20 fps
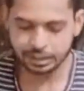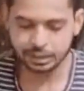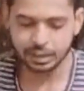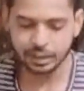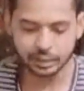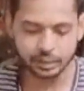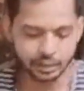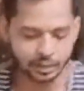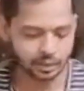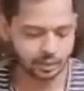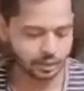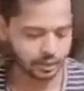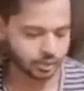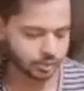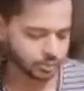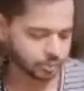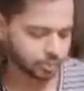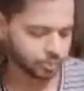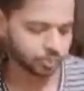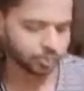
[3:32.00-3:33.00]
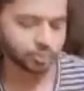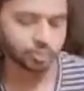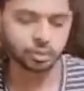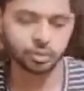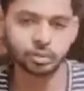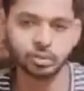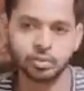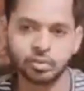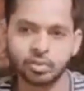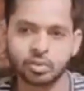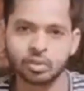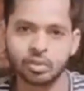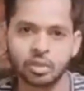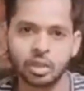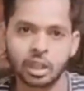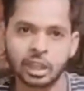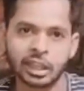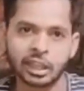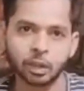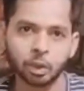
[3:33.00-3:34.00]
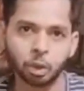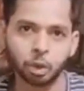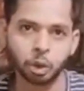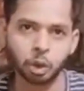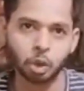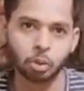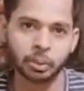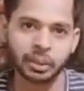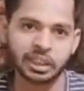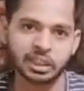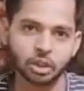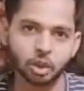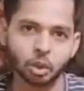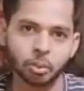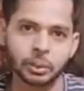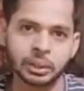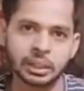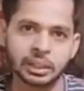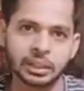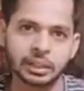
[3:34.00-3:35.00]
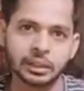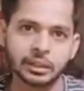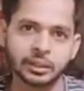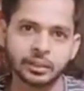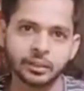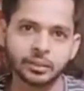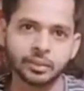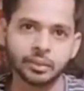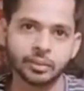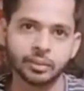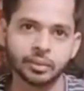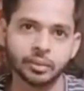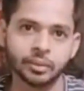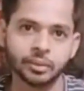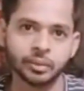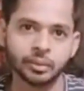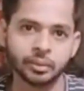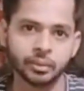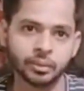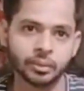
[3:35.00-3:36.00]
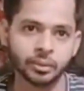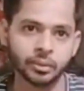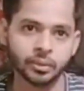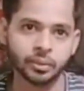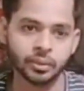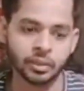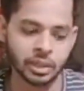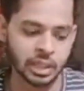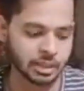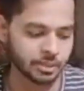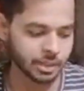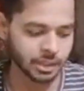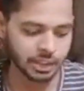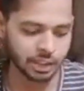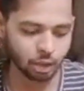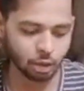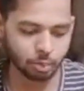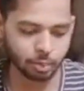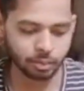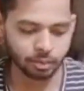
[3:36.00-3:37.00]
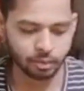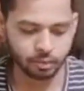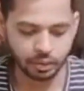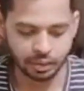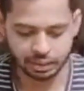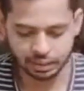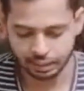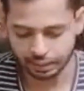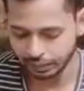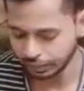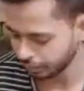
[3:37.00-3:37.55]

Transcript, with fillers: था तिरंगा ये दो सौ रुपये की सौ पतंग है ये भी तीन रुपये में बिकता